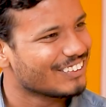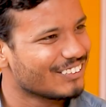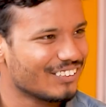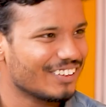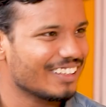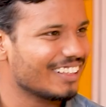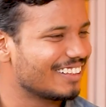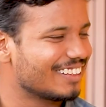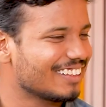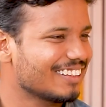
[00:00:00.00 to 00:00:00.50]

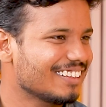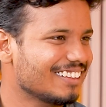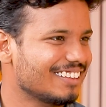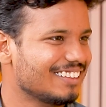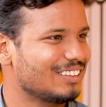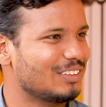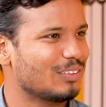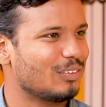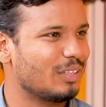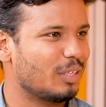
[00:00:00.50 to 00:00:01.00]
உங்களுக்கு
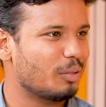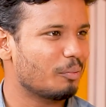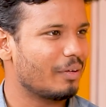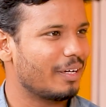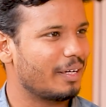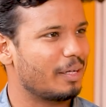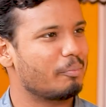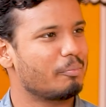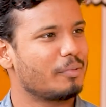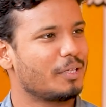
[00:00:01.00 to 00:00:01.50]
ஜோதிட
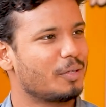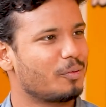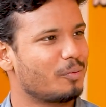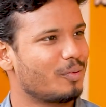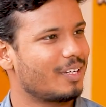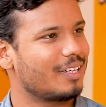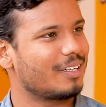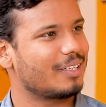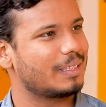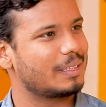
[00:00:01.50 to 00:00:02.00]
மேலே நம்பிக்கை
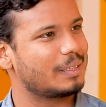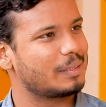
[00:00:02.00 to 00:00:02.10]
உண்டா